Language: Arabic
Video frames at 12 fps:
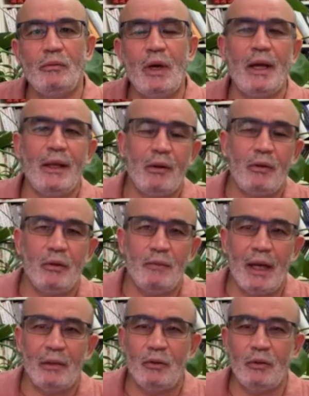وهذا يكون
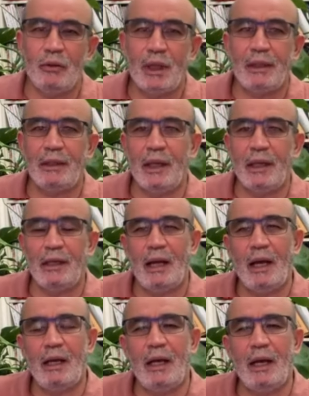محدود
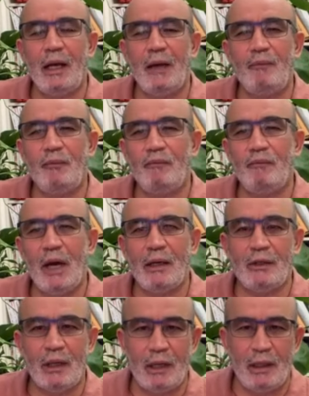ردا على
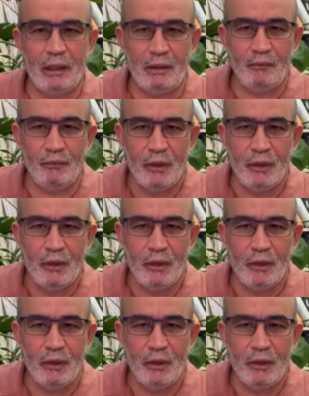مقتل